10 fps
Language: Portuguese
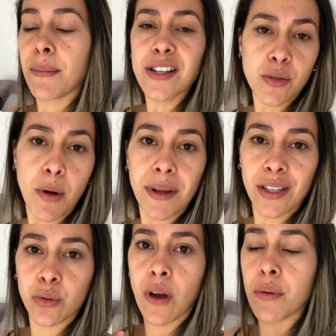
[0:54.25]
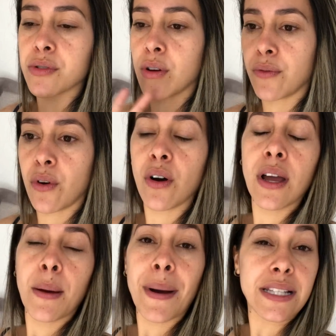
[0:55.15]
Mas no momento atual eu só vou
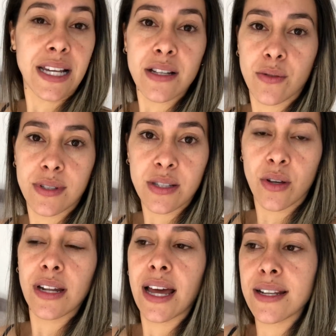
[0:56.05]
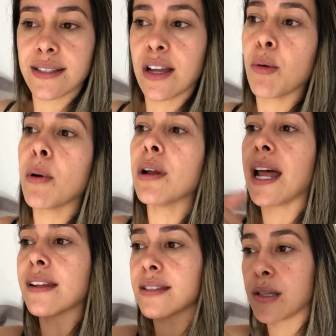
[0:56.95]
passar nas concessionárias e dar uma
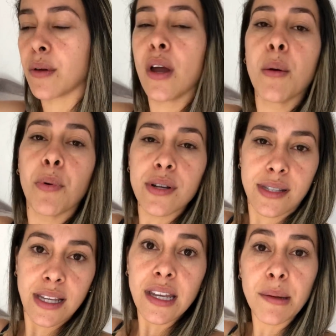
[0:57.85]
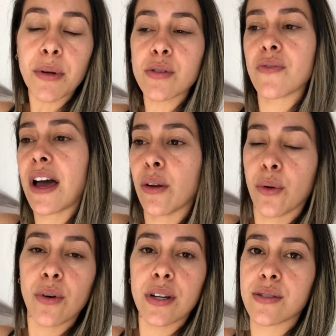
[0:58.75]
olhada assim por cima nos
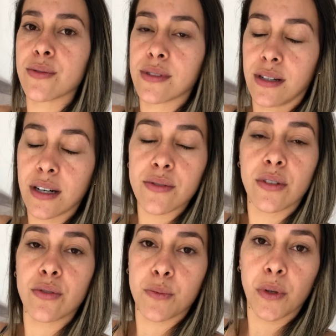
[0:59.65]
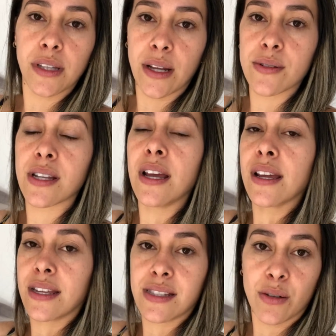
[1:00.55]
valores, nos anos e nos modelos
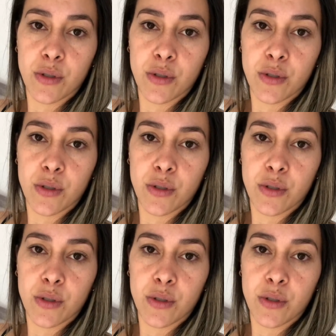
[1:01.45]
que estão